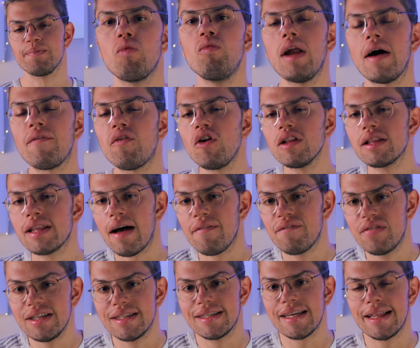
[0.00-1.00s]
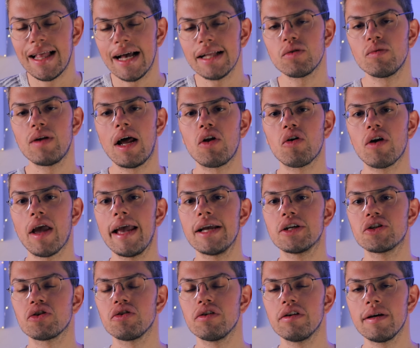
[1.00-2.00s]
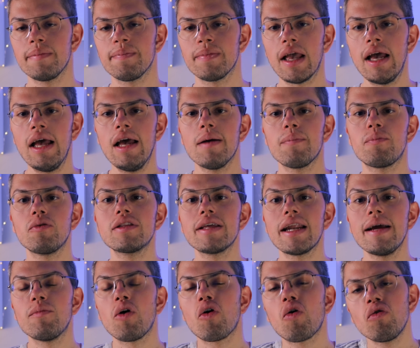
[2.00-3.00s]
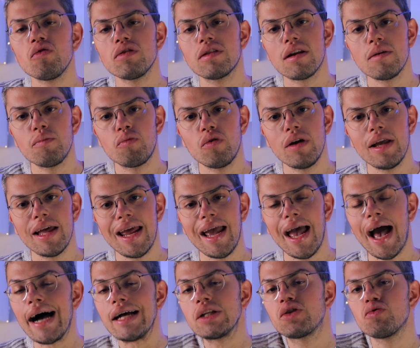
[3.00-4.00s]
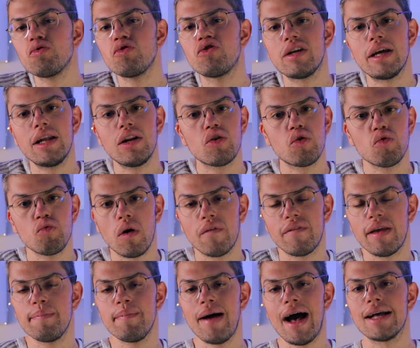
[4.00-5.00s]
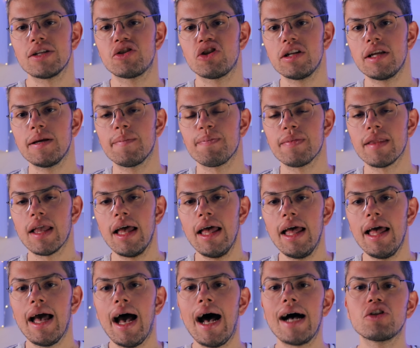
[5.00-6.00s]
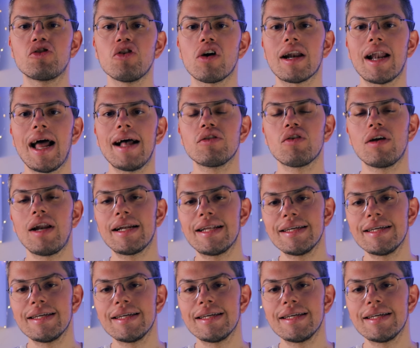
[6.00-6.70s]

Una volta visitata una location, potremo contribuire aggiungendo nuove immagini, aggiornando la